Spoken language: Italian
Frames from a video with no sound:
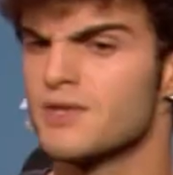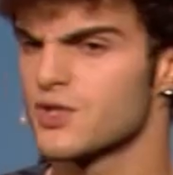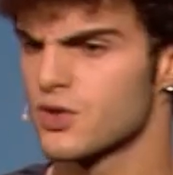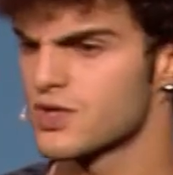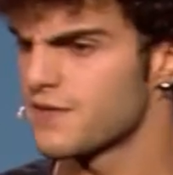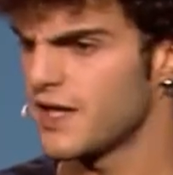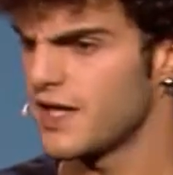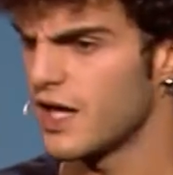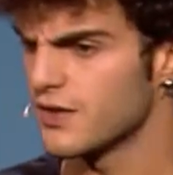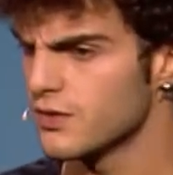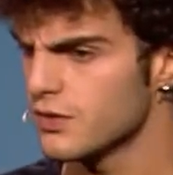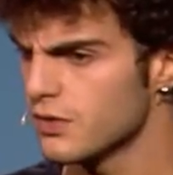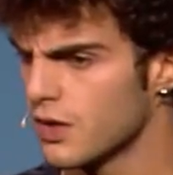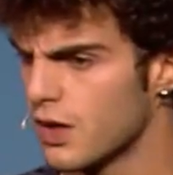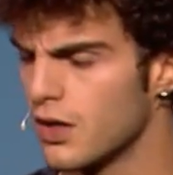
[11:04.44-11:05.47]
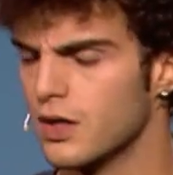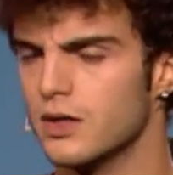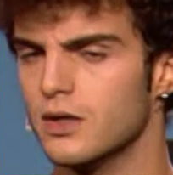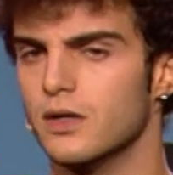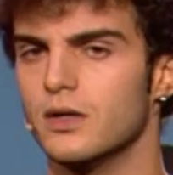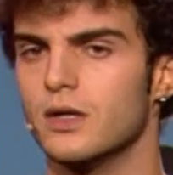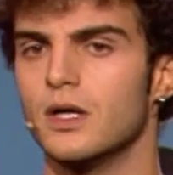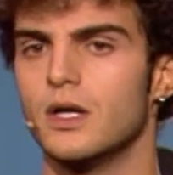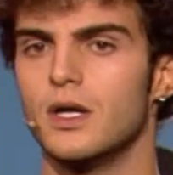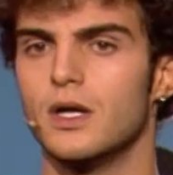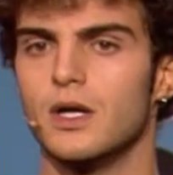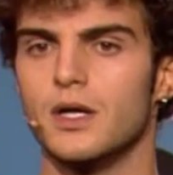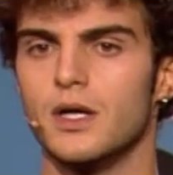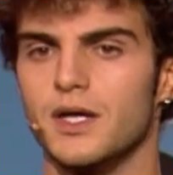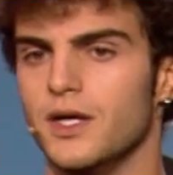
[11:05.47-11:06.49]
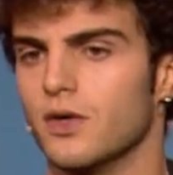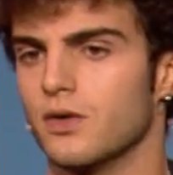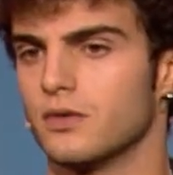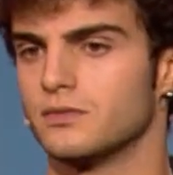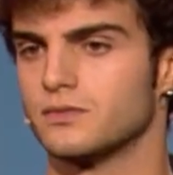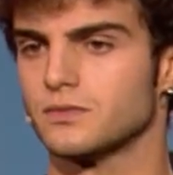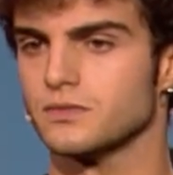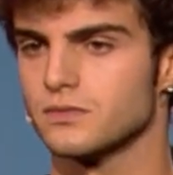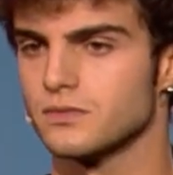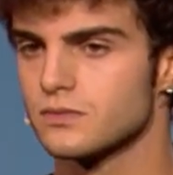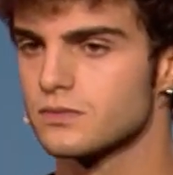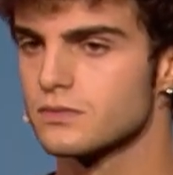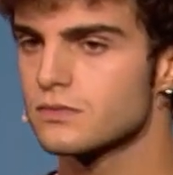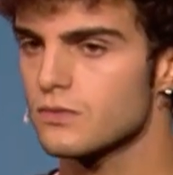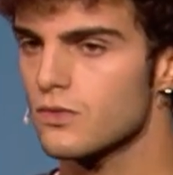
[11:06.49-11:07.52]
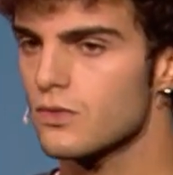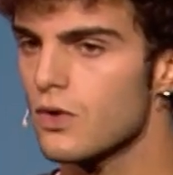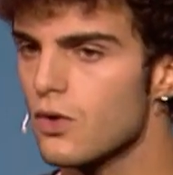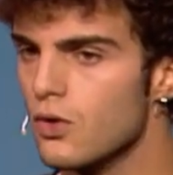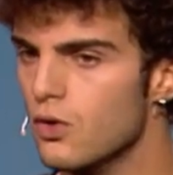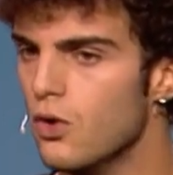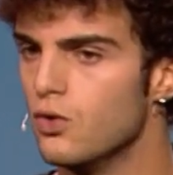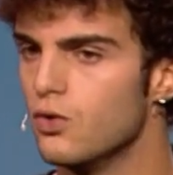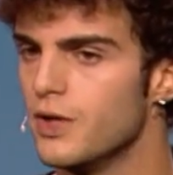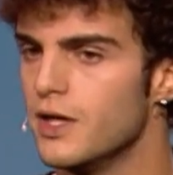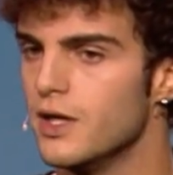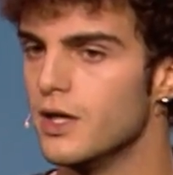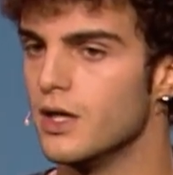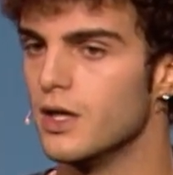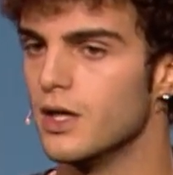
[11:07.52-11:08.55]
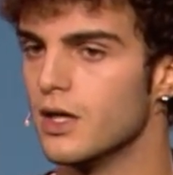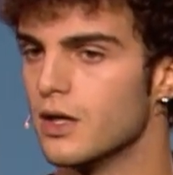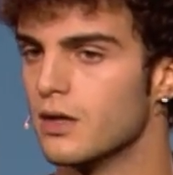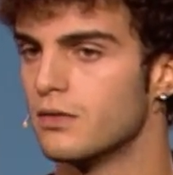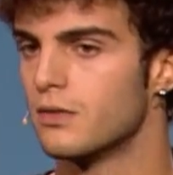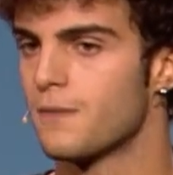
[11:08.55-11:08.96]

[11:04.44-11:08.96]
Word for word: sono svegliato, no? eh, io, lui,